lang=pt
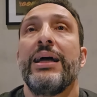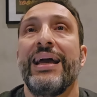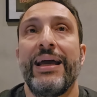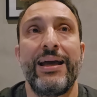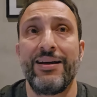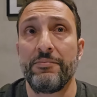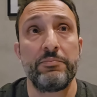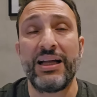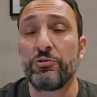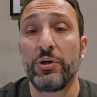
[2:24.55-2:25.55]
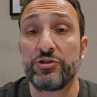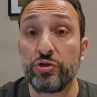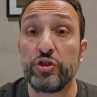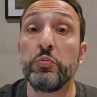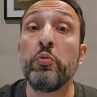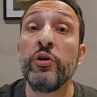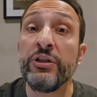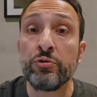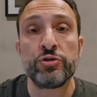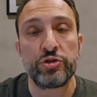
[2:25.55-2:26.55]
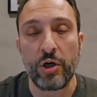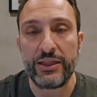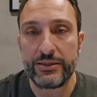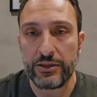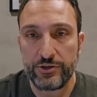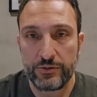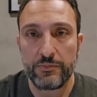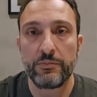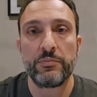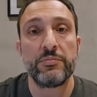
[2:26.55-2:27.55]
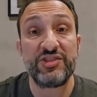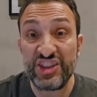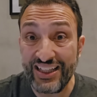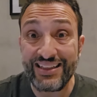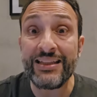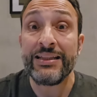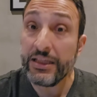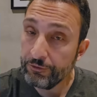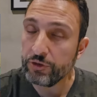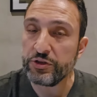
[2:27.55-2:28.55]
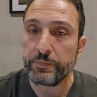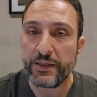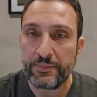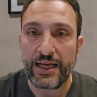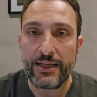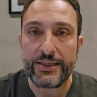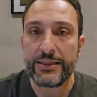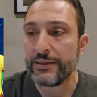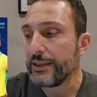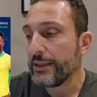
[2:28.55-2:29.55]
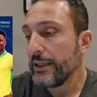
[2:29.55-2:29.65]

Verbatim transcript: é, atuações muito sólidas de, em nível de Premier League